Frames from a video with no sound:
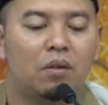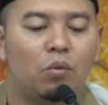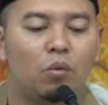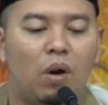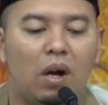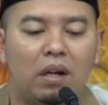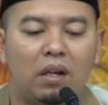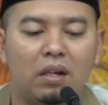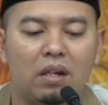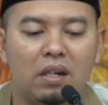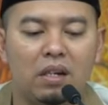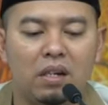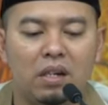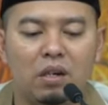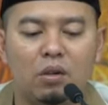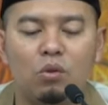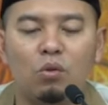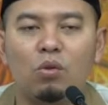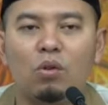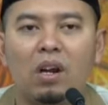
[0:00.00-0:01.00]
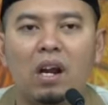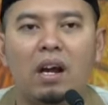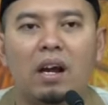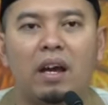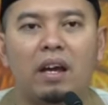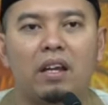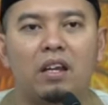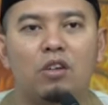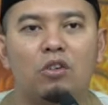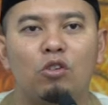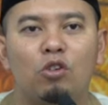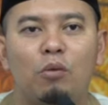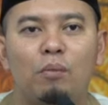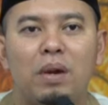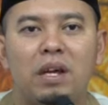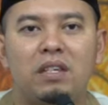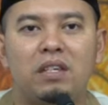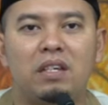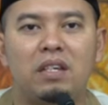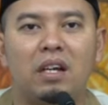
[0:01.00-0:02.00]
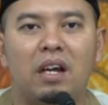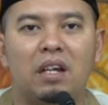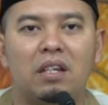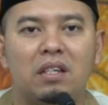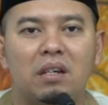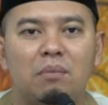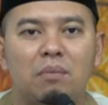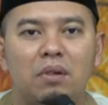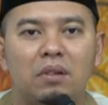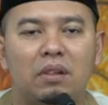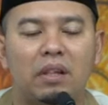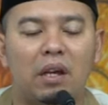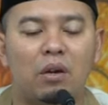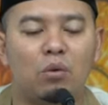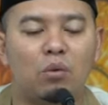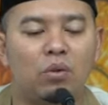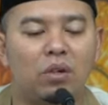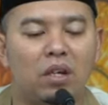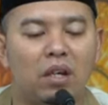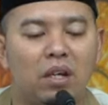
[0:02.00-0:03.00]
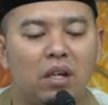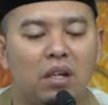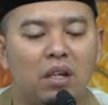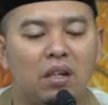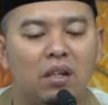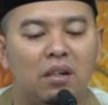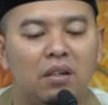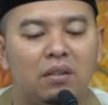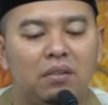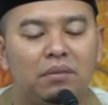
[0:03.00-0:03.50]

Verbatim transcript: warna ini kurang kayaknya untuk matching kan sama tai ugi nih